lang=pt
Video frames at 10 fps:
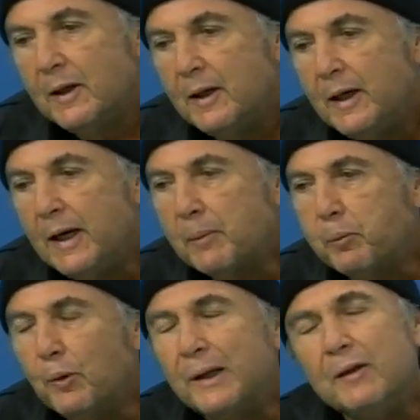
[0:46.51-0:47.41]
É
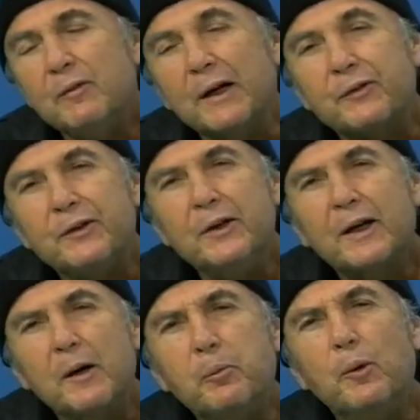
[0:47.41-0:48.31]
pulando a
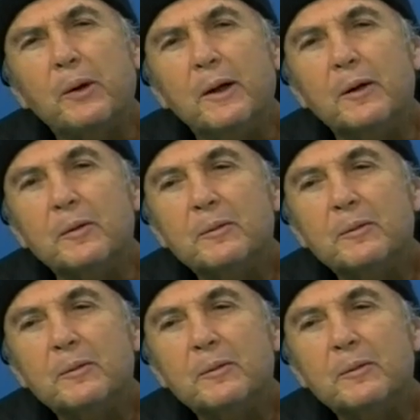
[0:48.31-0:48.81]
cerca por quê?